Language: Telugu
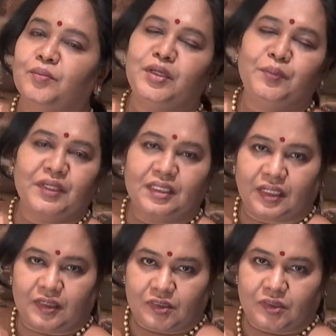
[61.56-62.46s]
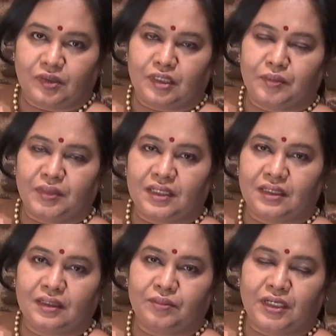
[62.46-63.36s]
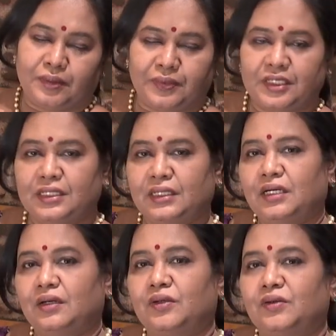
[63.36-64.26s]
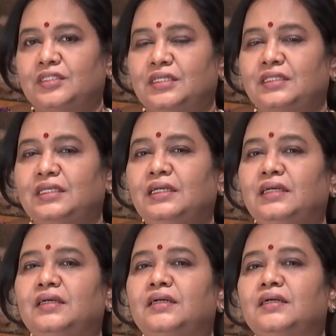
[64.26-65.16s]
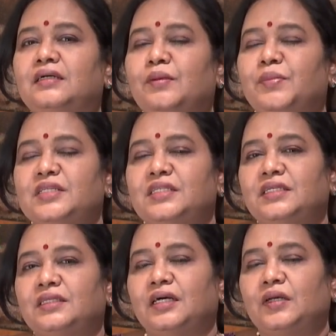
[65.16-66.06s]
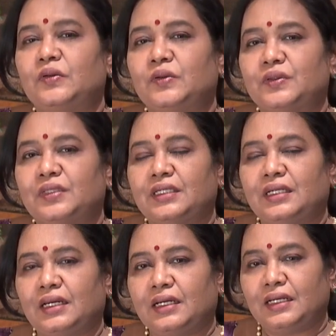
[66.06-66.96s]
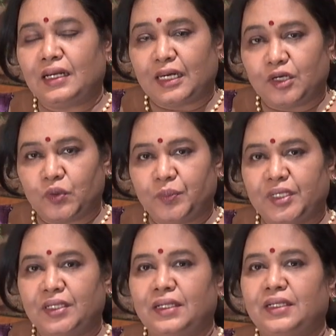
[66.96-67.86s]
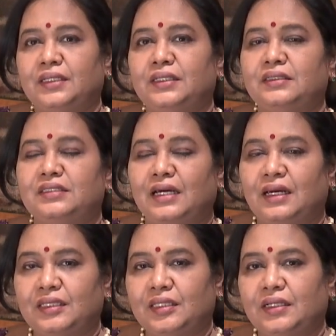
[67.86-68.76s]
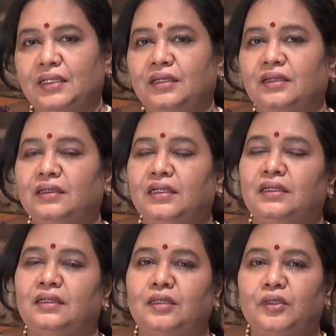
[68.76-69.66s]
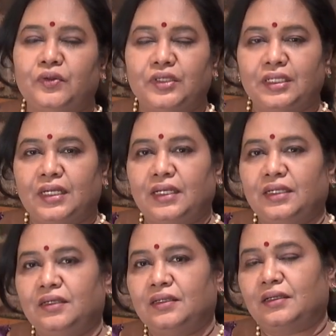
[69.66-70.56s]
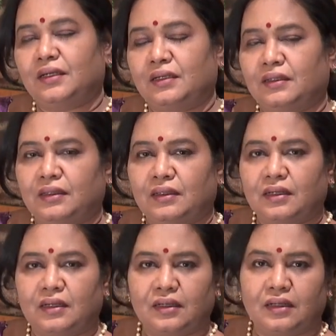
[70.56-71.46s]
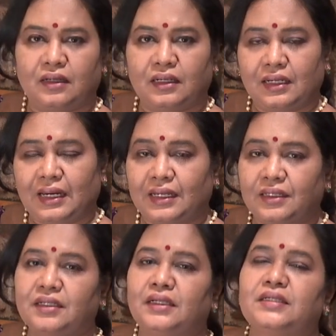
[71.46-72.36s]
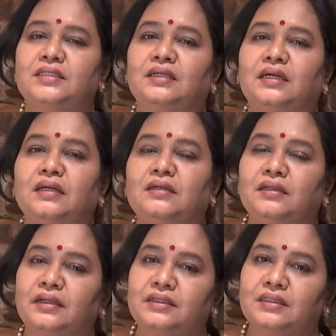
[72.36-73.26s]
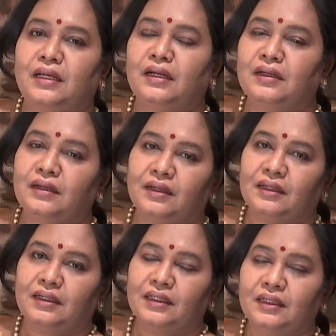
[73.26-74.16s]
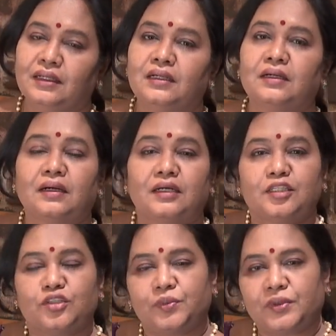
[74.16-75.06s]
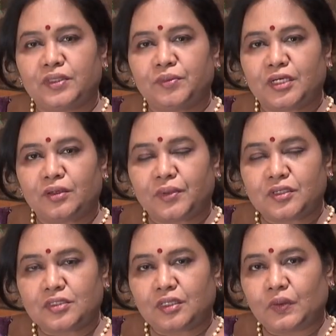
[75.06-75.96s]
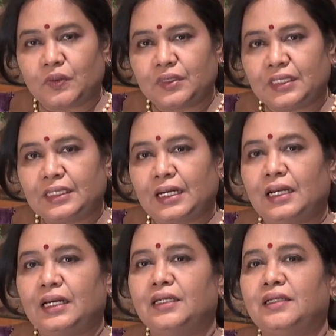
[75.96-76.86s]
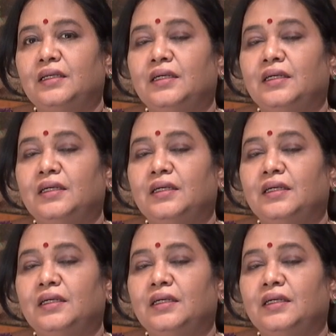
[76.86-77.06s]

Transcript: బీపీని తగ్గిస్తుంది అనమాట అంటే బ్లడ్ ప్రెషర్ని కంట్రోల్ చేసే కెపాసిటీ దానికి ఉంటుంది అలాగే లైకోపిన్ అనేది జాంతిన్ అని ల్యూటిన్ అని ఇట్లాగా రకరకాల క్యారెటినైడ్స్ ఈ క్యారెటినైడ్స్ అన్నీ ఏంటంటే కంటి చూపును మెరుగుపరుస్తూ ఉంటుంది అలాగే